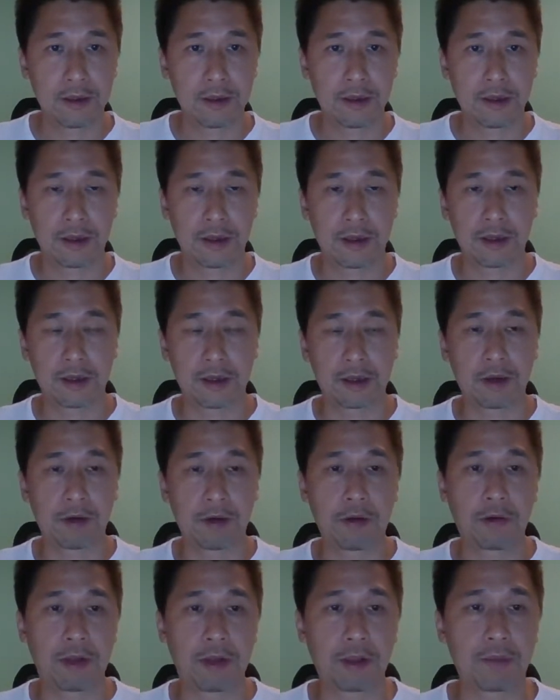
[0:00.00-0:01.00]
呃，各位
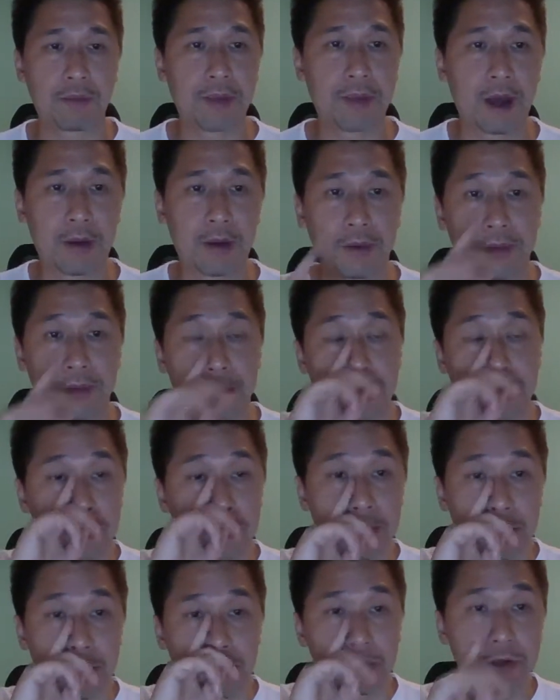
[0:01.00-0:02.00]
网友们好。
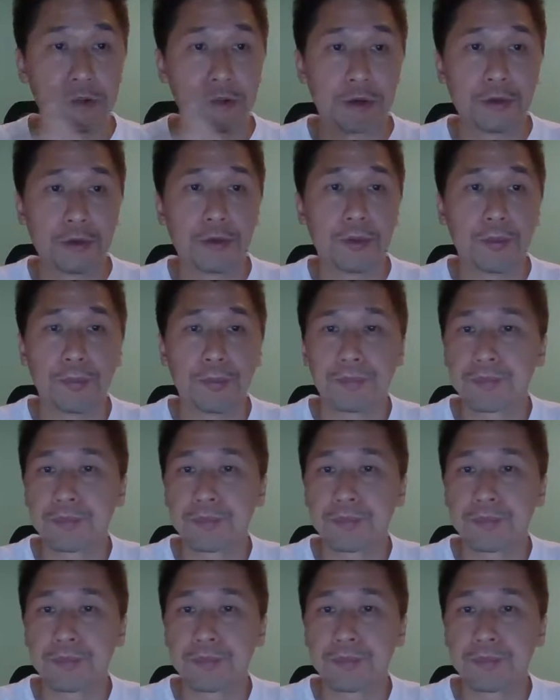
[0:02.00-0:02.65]
就